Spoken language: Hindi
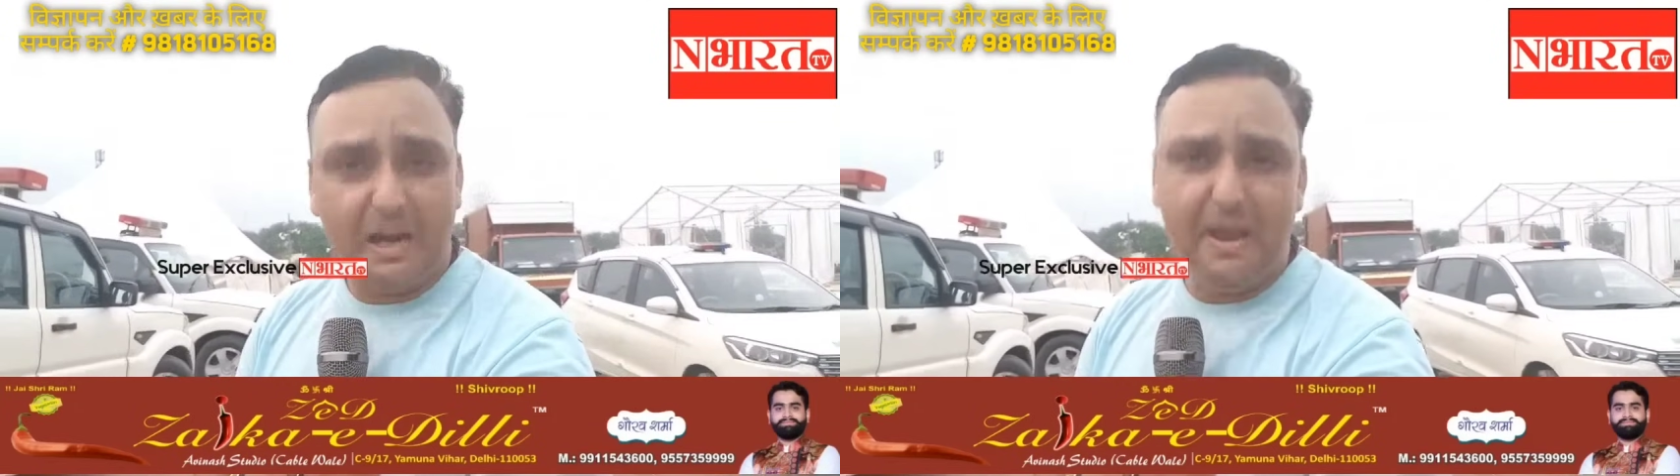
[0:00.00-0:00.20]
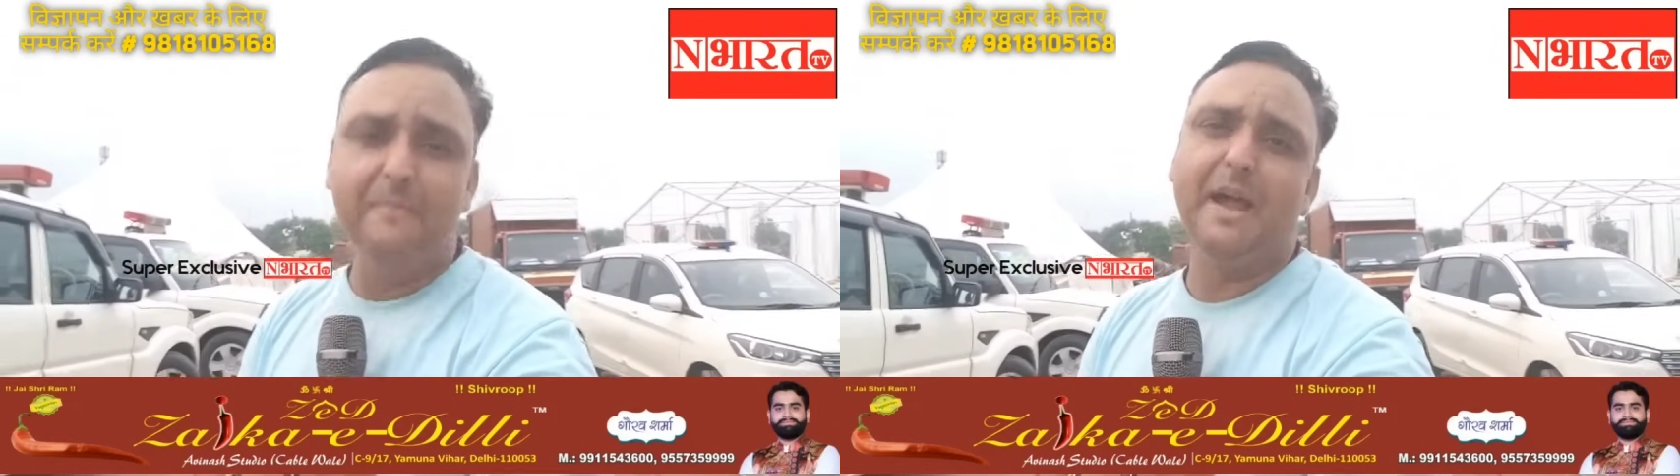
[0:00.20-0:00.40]

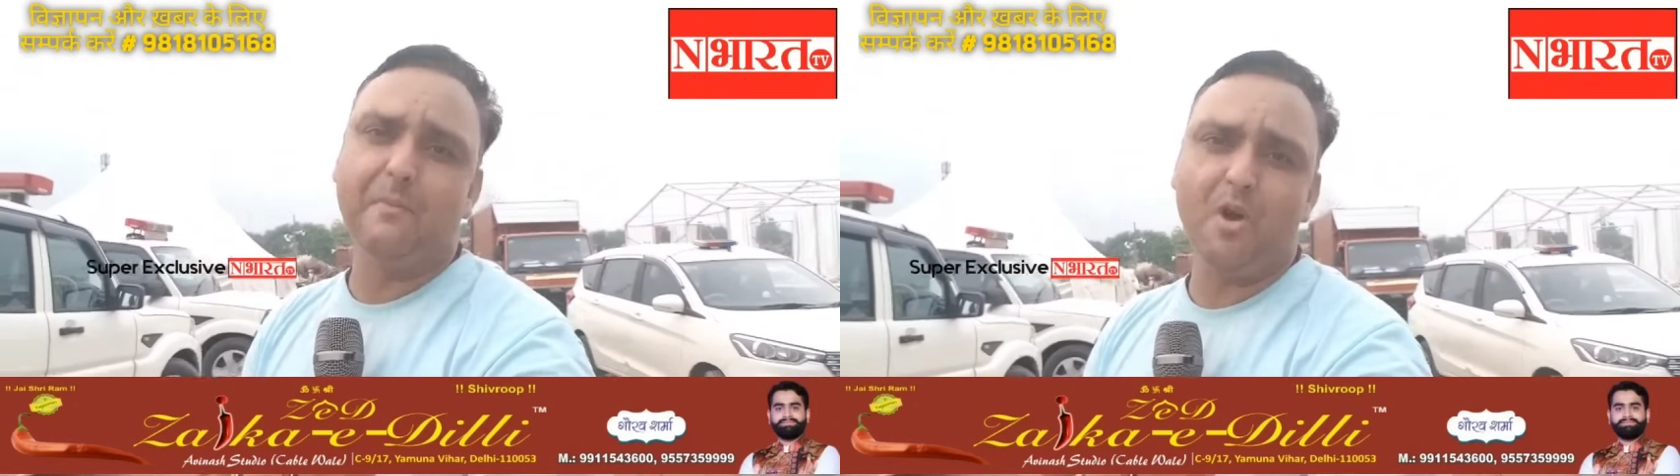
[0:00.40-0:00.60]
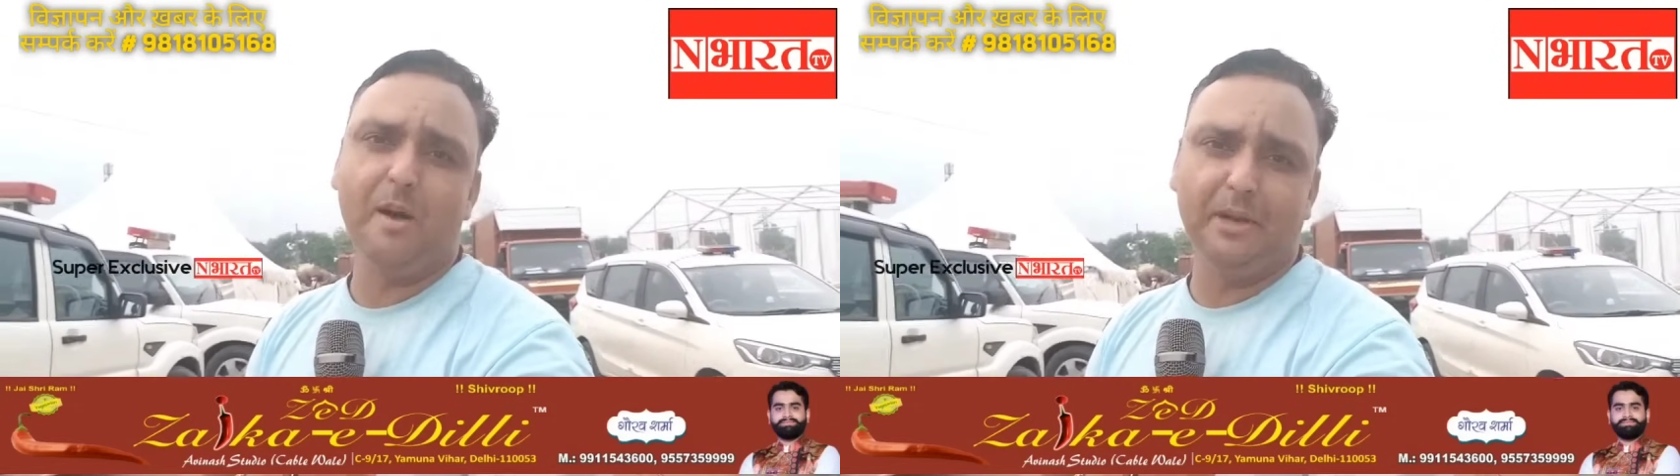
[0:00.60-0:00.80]
कल भी
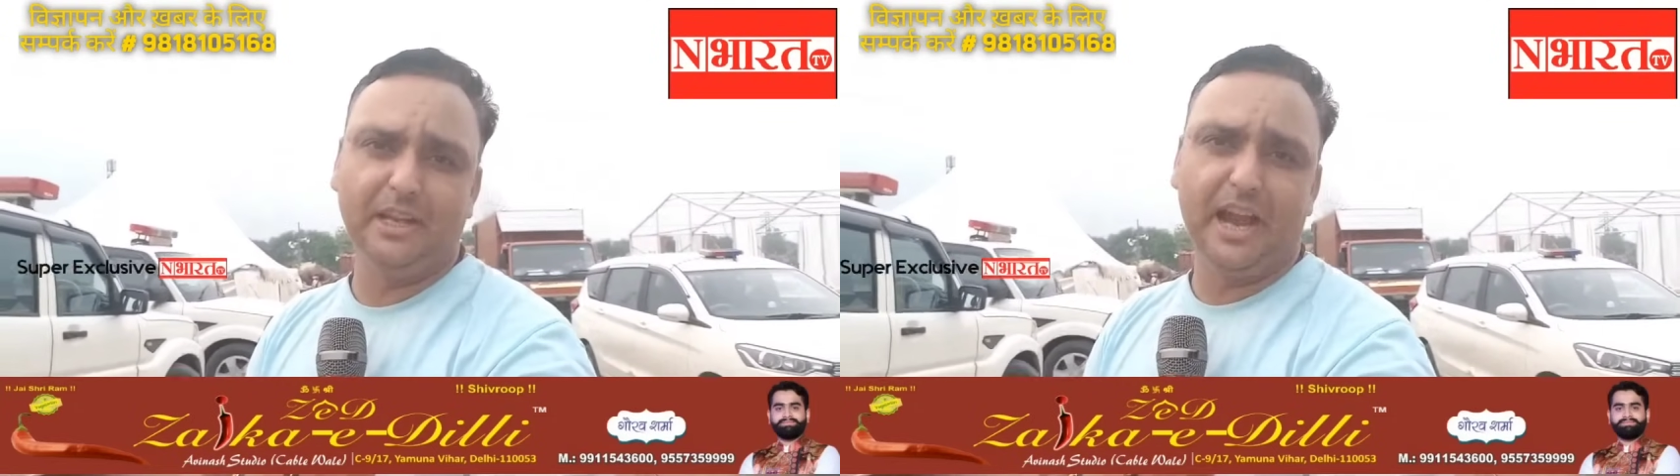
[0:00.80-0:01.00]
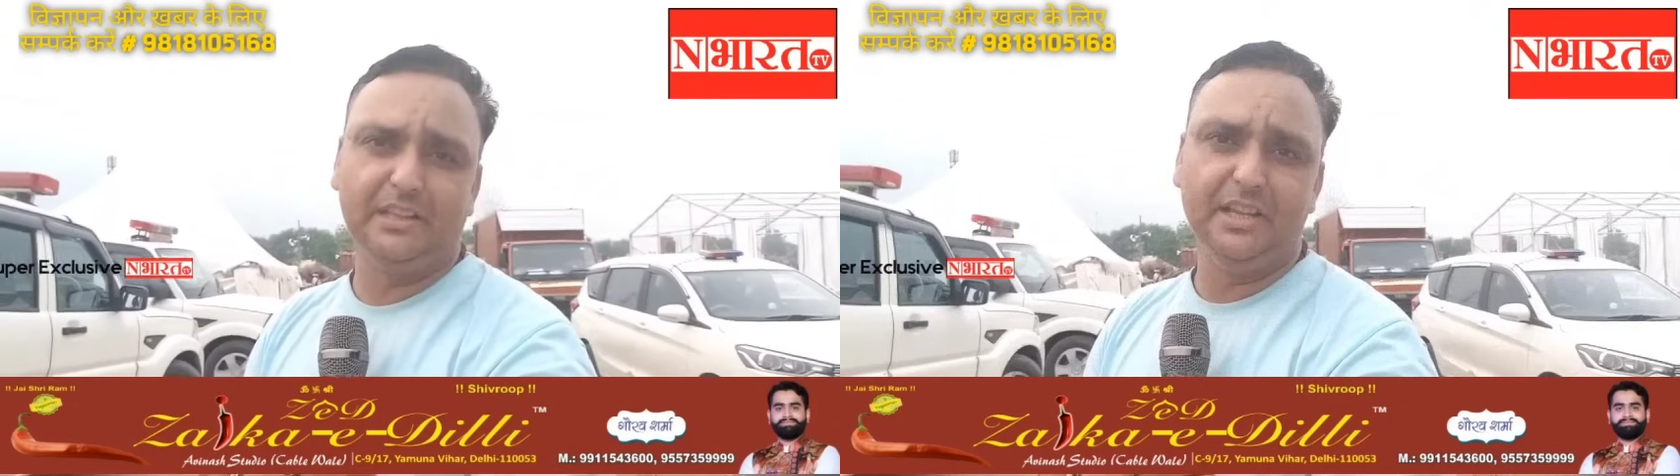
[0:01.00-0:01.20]
हमने आपको
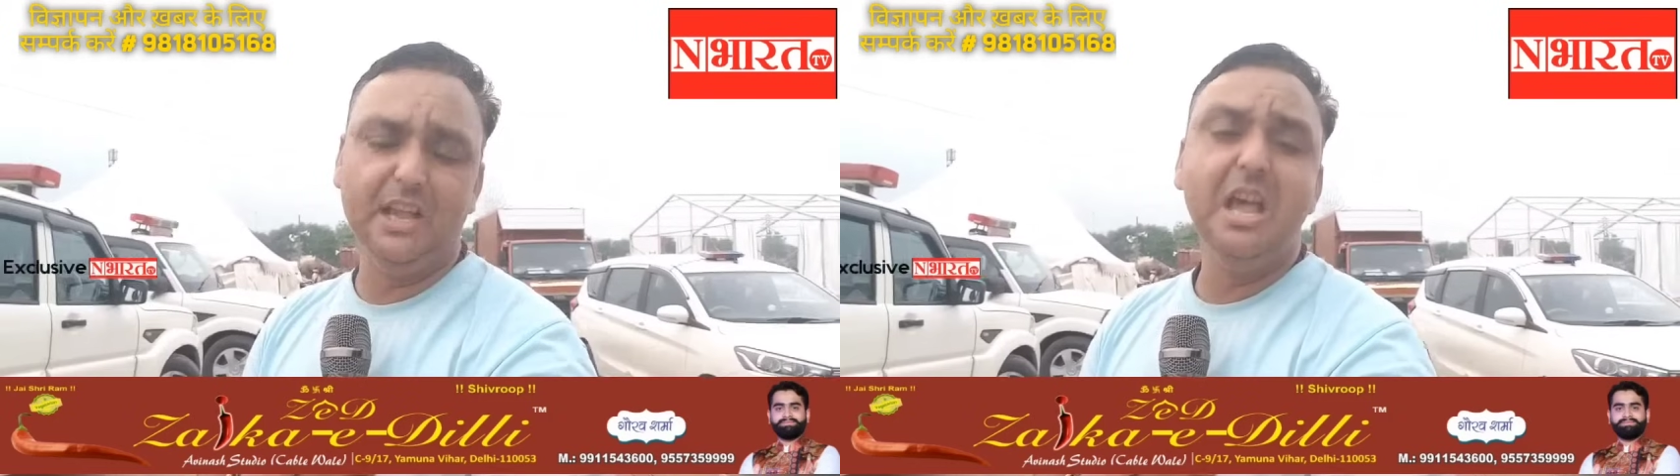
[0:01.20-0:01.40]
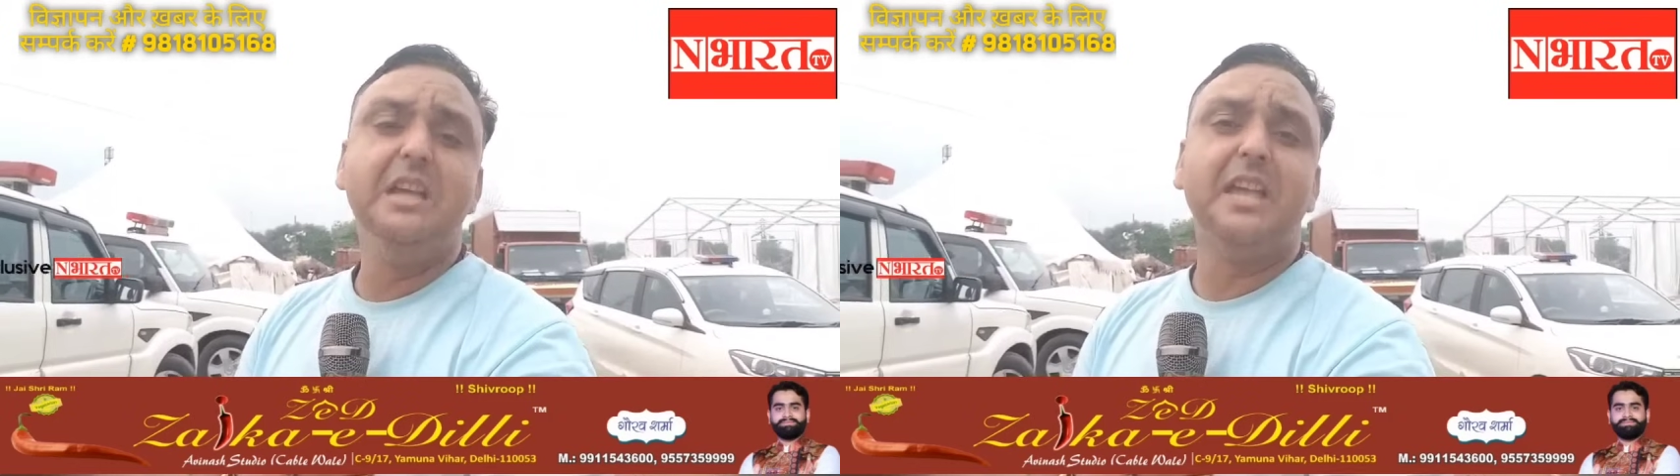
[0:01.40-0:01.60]
खबर दिखाई
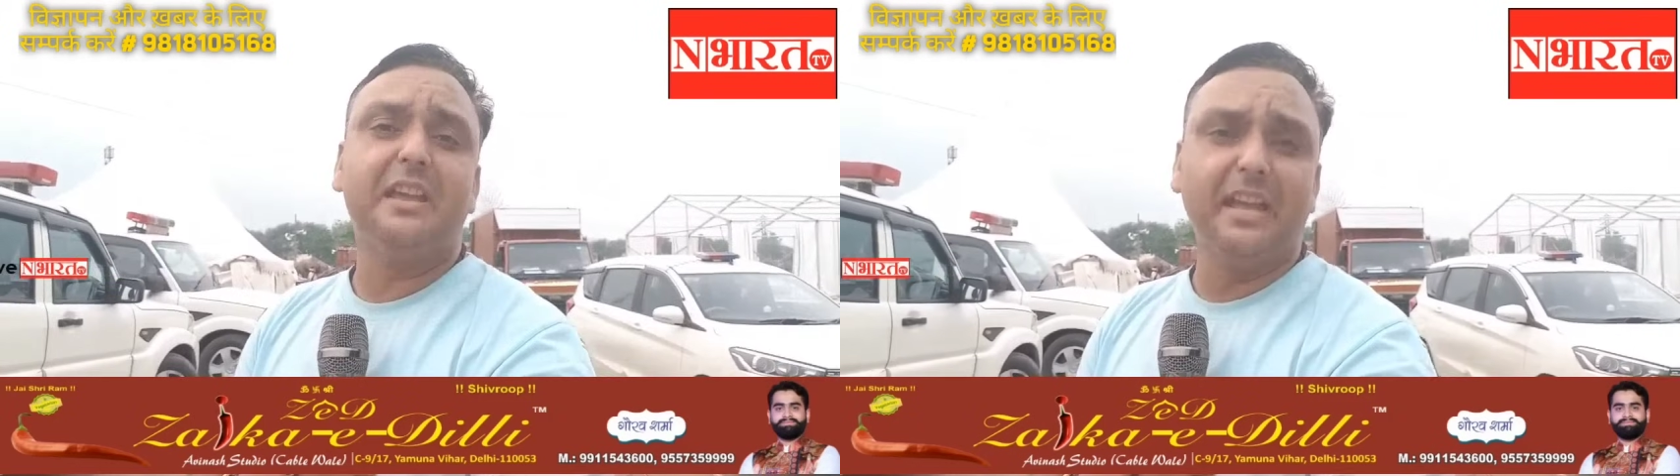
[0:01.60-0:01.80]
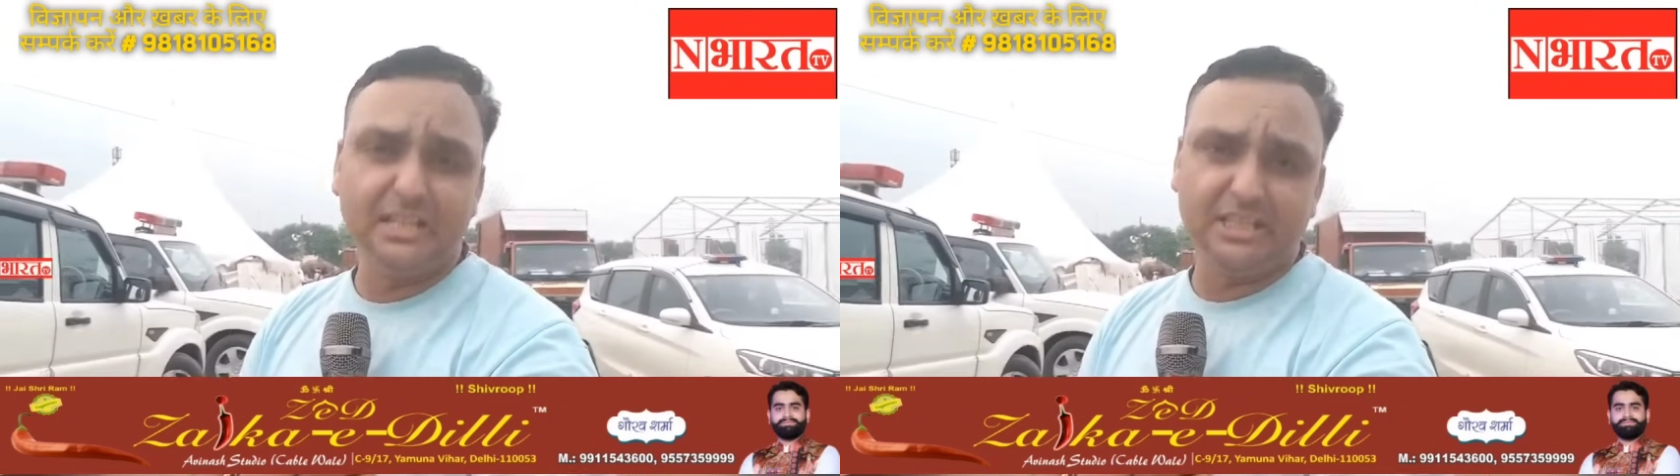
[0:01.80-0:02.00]
थी कि